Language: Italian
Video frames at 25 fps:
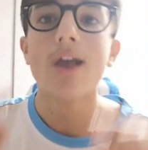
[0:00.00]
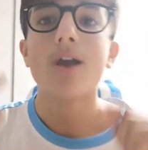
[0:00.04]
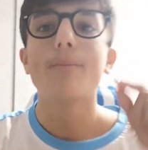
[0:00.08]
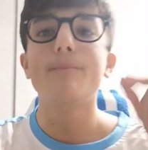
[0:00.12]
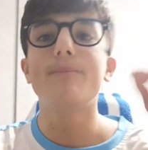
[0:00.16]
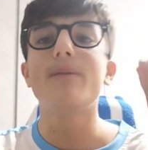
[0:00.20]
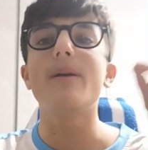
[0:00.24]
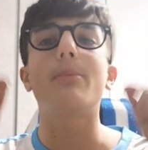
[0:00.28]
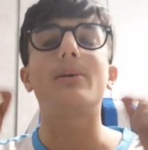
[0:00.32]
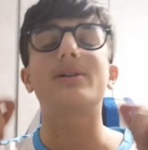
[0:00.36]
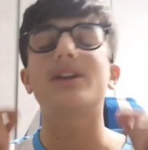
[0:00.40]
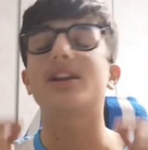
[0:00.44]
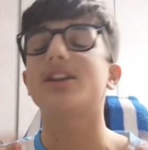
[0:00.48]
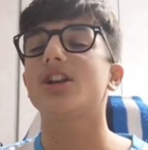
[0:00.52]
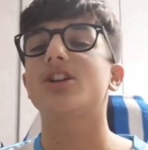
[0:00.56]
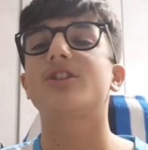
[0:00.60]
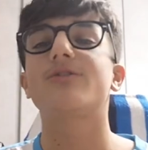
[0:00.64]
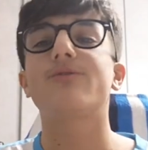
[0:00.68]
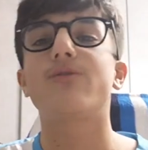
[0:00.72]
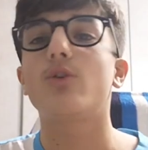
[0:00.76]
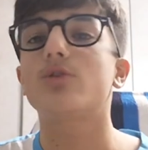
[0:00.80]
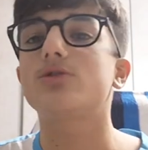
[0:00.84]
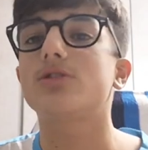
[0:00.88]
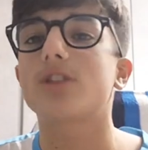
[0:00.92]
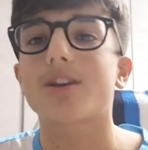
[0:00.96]
Vi potete
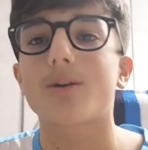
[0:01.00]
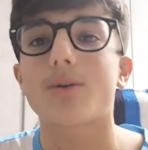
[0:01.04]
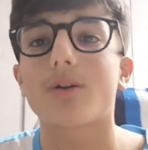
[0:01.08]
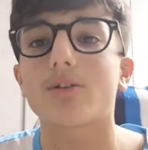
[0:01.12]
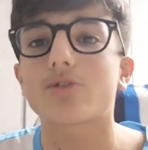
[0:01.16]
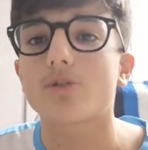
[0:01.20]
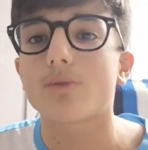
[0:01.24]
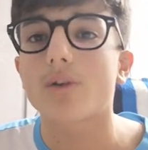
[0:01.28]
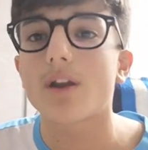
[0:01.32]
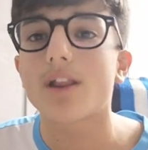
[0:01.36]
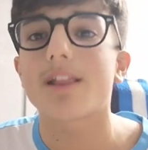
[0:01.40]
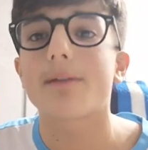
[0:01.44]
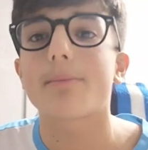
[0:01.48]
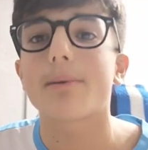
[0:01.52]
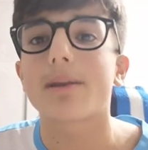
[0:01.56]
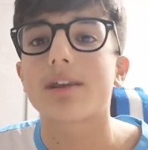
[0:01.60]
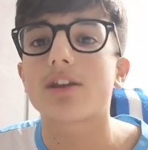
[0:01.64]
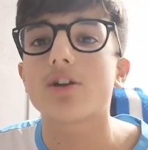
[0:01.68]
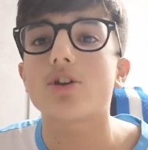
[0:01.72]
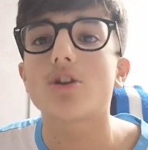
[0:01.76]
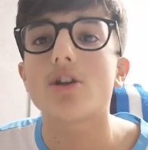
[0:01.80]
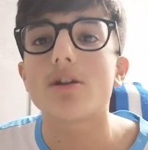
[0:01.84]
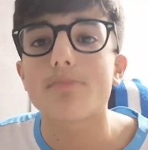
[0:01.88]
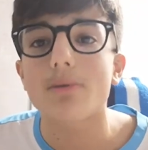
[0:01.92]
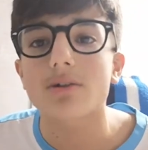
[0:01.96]
sfottere quanto volete
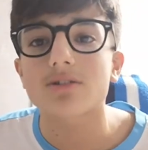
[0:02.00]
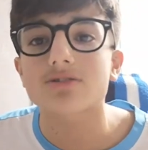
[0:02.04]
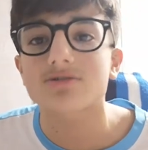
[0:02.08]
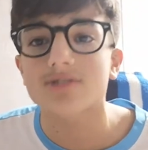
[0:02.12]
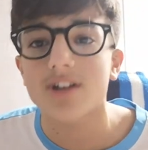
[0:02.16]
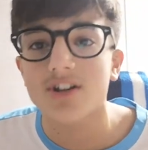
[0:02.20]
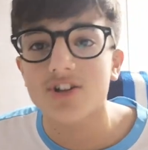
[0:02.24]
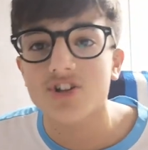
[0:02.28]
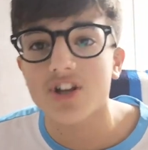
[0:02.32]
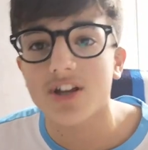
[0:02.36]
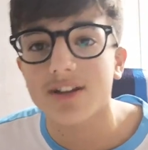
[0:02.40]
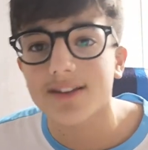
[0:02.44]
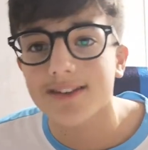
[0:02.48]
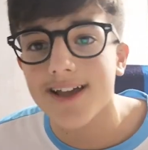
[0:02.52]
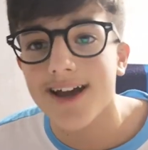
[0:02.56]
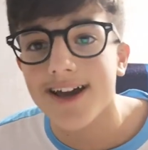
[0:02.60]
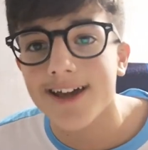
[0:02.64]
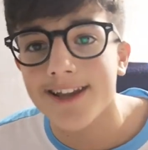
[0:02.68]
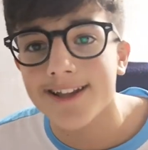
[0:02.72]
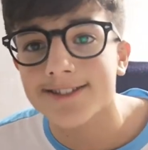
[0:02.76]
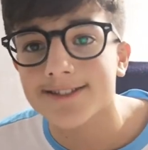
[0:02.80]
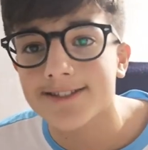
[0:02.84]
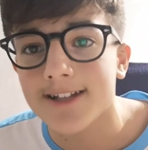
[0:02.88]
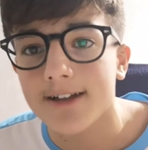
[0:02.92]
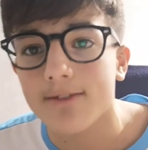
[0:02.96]
perché io li posso
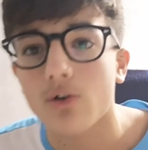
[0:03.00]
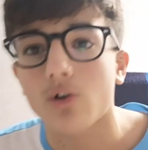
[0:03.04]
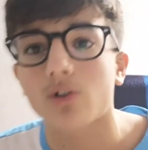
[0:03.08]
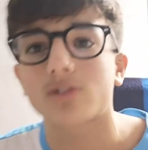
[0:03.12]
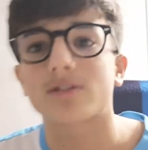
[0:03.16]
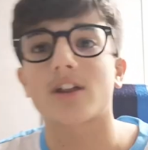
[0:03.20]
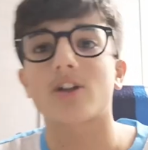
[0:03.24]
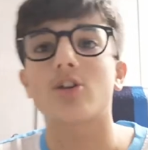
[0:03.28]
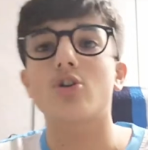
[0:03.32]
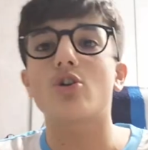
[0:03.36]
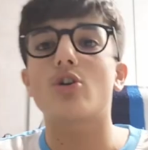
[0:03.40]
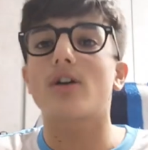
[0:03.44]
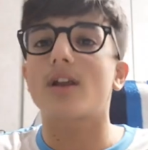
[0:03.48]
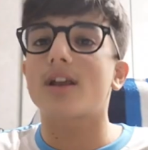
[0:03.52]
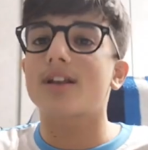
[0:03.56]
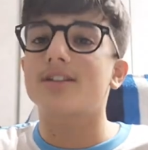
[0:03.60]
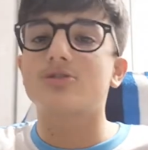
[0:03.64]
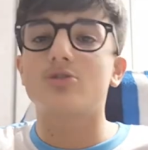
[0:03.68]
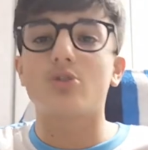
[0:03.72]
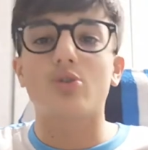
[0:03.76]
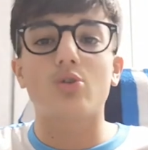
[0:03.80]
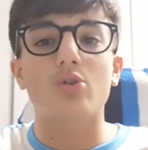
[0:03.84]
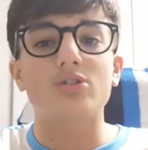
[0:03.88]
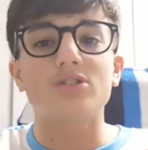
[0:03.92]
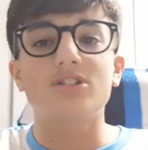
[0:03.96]
accettare stavolta. Io
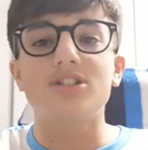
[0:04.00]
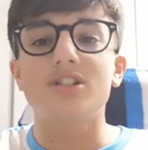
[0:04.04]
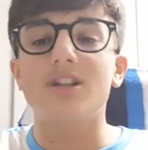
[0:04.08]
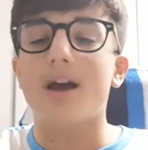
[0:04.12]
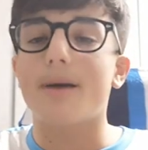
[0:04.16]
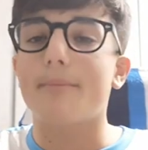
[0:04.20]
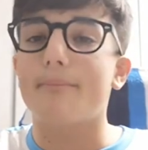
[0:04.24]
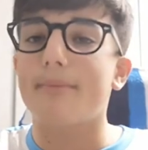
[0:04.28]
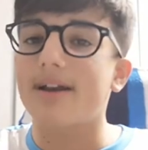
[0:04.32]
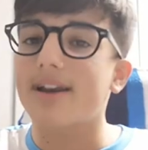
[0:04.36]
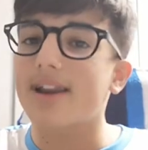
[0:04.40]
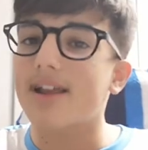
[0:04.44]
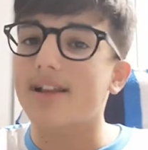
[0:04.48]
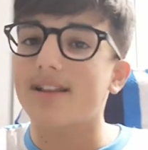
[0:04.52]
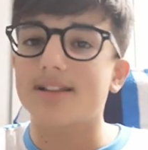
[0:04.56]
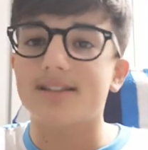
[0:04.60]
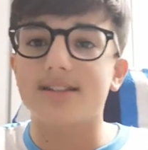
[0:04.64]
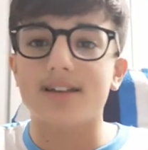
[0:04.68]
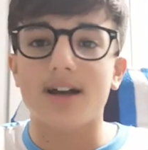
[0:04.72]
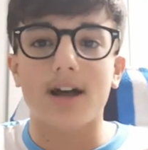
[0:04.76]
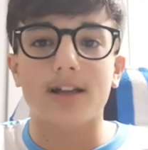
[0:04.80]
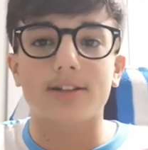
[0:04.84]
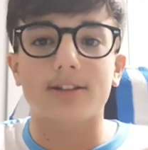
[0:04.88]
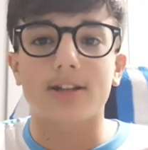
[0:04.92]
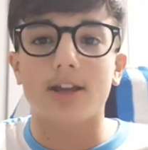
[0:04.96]
resto così a mani
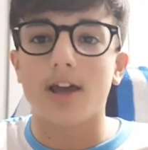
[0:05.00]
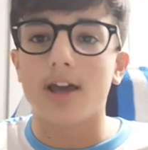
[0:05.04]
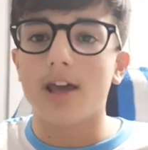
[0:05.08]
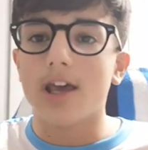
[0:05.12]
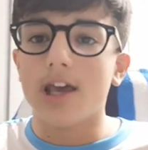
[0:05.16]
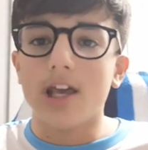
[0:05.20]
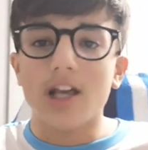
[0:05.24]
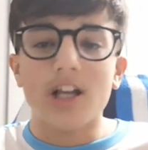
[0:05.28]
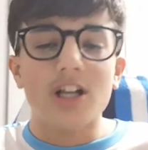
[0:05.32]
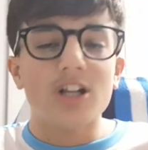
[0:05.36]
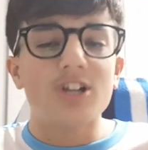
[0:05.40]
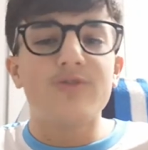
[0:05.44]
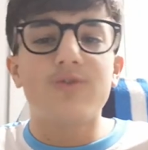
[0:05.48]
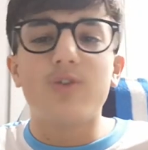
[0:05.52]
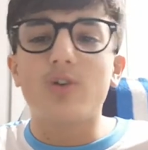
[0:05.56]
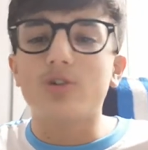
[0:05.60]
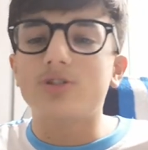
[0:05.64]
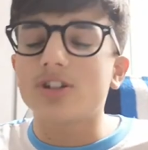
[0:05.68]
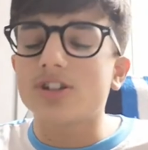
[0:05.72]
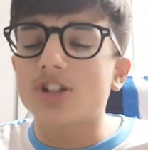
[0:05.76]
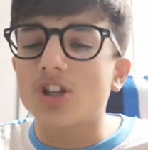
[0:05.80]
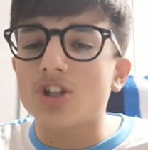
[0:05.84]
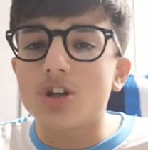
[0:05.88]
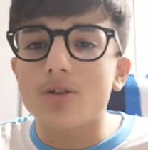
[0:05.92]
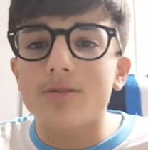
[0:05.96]
alzate.
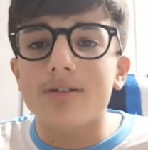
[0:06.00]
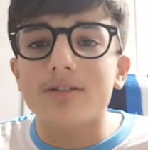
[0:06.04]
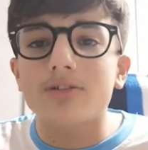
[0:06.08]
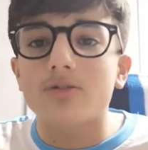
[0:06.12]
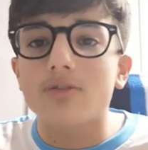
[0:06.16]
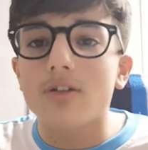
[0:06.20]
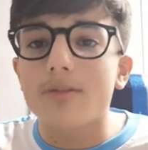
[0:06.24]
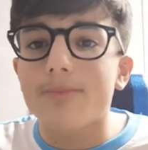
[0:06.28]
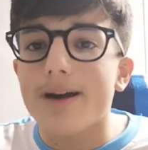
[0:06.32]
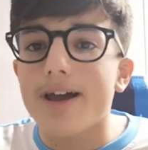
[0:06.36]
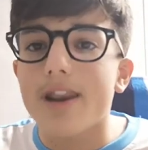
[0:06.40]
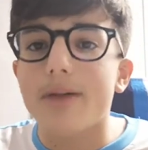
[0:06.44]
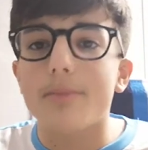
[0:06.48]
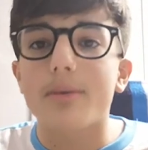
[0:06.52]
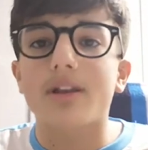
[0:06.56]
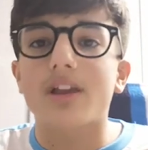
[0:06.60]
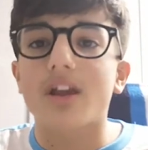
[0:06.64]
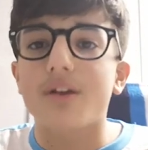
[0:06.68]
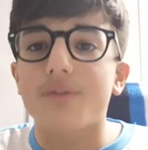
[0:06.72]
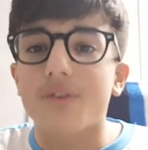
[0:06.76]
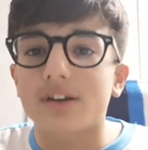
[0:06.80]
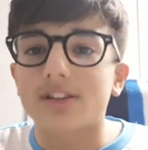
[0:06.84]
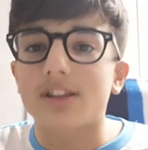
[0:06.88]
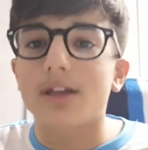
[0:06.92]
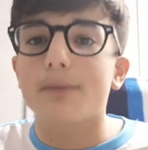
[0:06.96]
Sfotteteci quanto vi pare
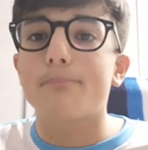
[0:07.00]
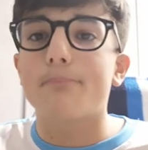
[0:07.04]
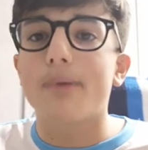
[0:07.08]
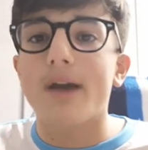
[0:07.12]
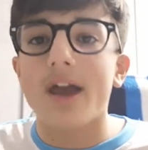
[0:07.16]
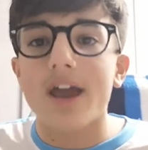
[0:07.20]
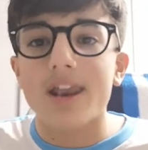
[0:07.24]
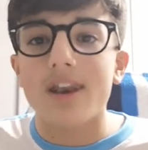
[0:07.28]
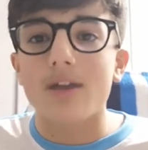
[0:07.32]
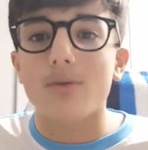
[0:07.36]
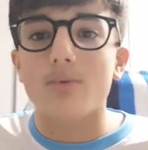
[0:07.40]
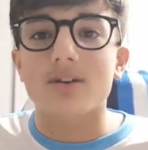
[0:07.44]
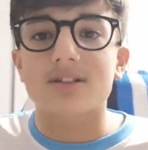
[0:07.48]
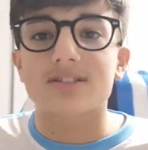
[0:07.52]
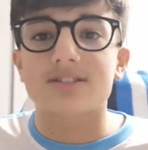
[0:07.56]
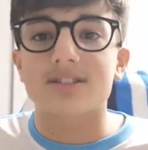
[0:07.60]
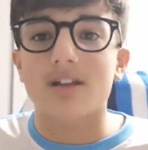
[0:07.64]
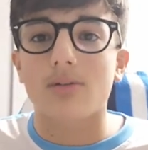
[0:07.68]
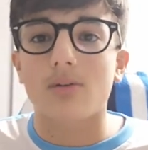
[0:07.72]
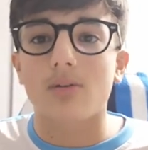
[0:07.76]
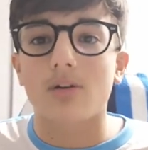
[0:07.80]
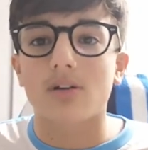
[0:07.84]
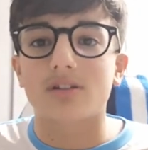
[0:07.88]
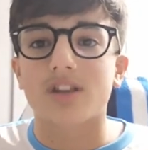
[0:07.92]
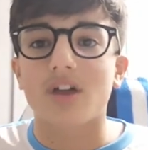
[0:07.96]
perché fate bene questa
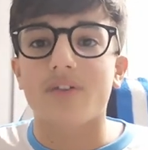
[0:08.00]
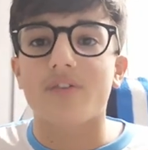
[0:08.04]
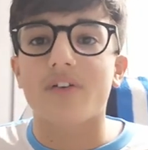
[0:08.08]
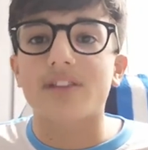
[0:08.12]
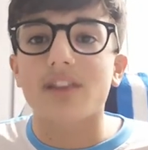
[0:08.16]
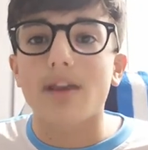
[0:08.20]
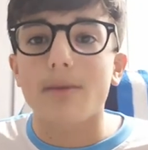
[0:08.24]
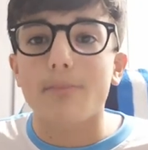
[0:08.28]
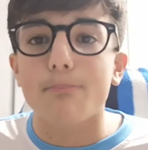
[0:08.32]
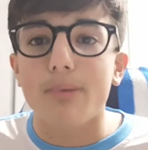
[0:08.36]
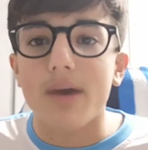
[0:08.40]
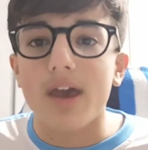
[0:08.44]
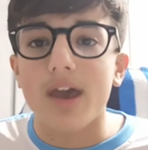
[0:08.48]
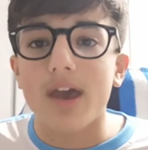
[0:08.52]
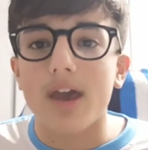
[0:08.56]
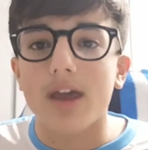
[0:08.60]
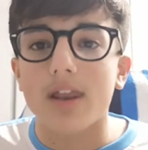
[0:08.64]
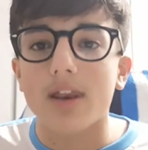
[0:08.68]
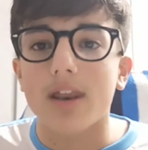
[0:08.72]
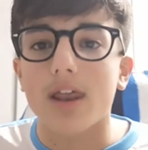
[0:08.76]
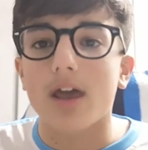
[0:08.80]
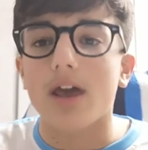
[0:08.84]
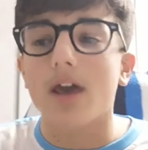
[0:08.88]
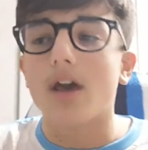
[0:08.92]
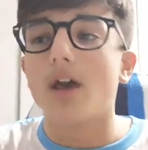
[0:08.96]
volta, fate
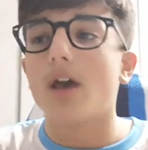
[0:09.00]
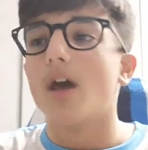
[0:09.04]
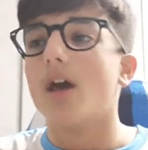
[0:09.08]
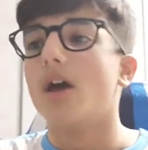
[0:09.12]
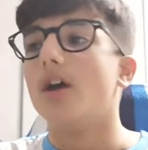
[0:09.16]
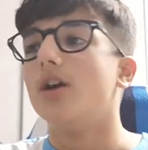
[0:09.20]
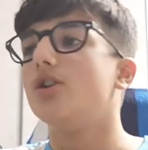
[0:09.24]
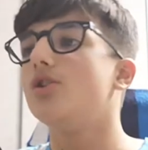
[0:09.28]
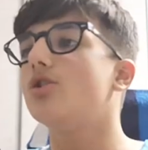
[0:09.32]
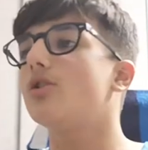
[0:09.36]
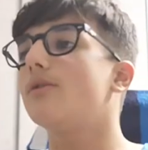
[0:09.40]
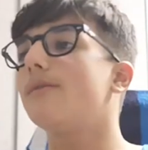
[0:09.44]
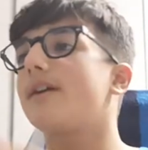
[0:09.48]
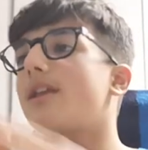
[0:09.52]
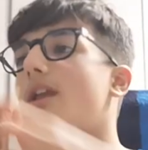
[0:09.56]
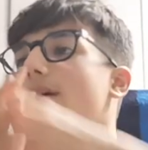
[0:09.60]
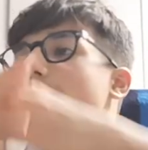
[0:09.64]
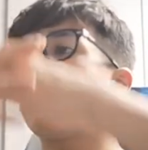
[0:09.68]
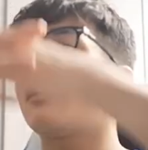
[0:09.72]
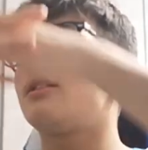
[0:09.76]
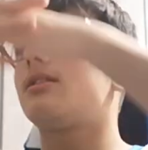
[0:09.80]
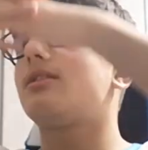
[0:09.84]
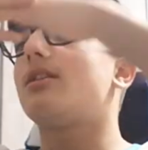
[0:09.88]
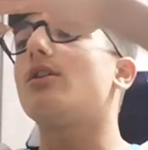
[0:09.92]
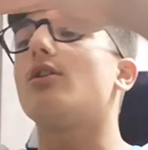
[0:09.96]
bene. Io
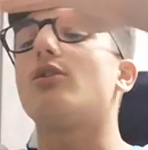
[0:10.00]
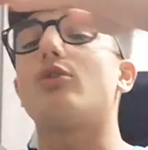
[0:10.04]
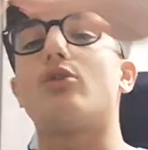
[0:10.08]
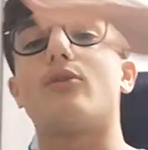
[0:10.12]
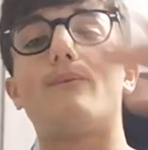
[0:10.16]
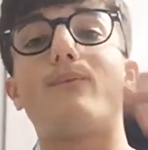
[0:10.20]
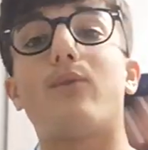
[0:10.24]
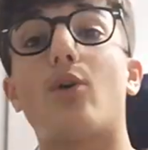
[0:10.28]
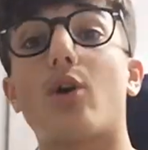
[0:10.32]
veramente io non